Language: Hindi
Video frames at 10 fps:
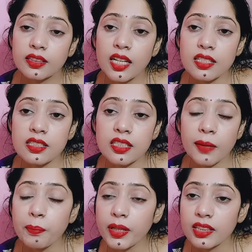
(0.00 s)
10
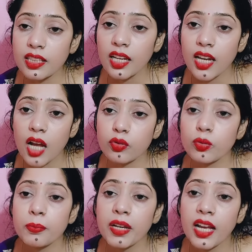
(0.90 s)
से 15 लाख
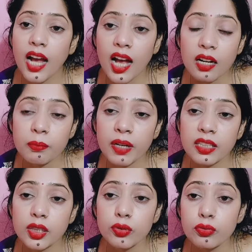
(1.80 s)
रुपए हर
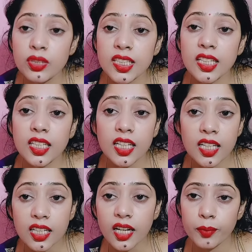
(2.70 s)
मंथ उनकी
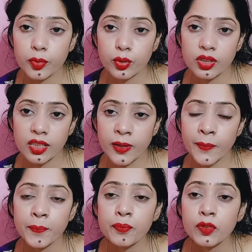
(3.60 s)
इनकम होती है
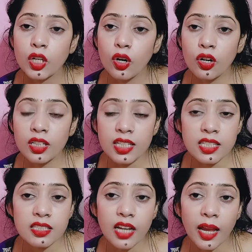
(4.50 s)
और
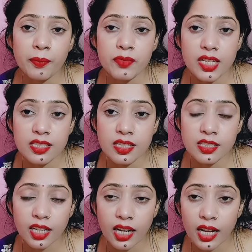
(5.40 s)
इस टाइम जैसे
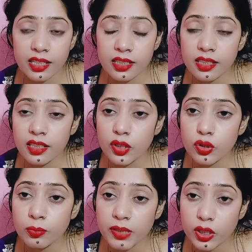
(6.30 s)
सगाई की
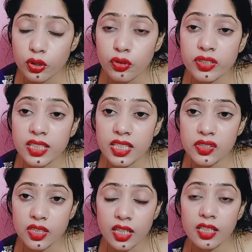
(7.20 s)
जो वीडियो उनकी
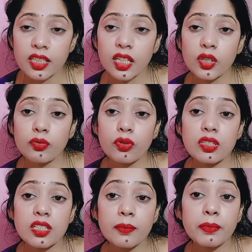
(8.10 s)
चल रही वो
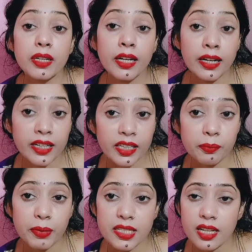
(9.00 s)
सब ट्रेंडिंग
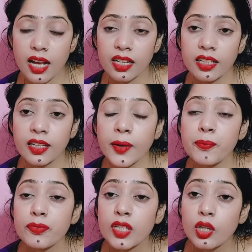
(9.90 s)
पे जा रही हैं
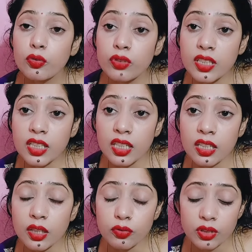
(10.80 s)
उनकी
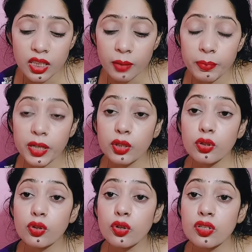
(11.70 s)
उनके
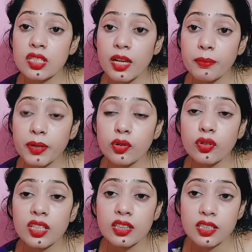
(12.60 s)
वीडियो को सभी
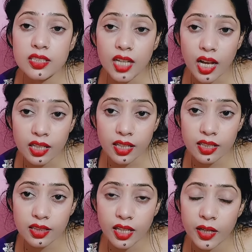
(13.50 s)
को इंतजार
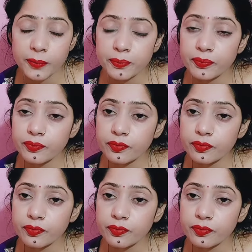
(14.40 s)
रहता है